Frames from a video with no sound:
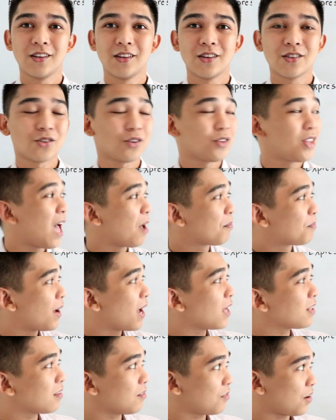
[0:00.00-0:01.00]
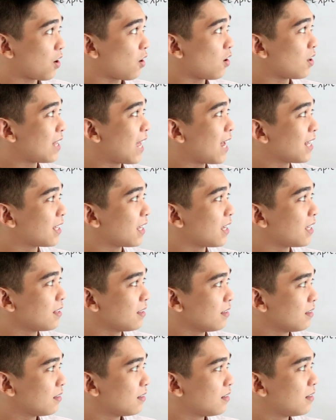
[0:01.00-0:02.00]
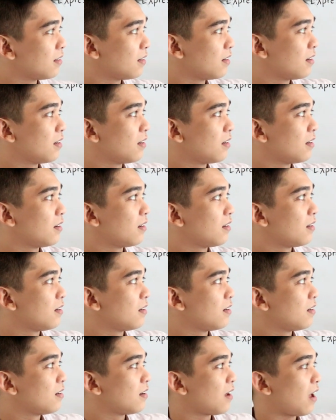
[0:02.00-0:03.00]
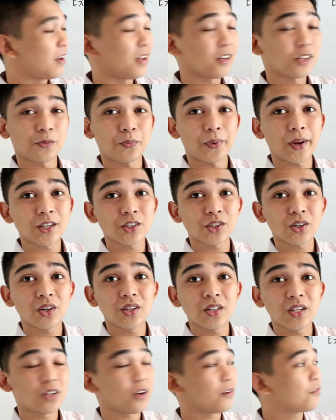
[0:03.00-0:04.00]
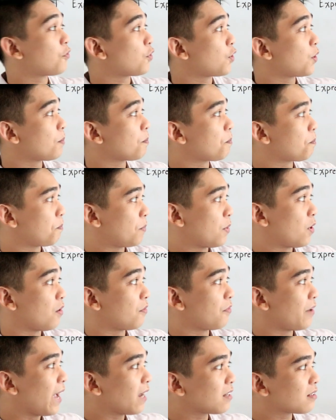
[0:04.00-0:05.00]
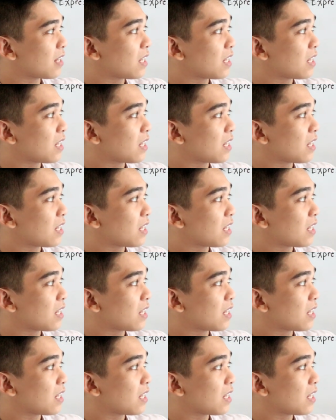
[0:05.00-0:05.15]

So, dapat, recall natin, an expression in the form p of x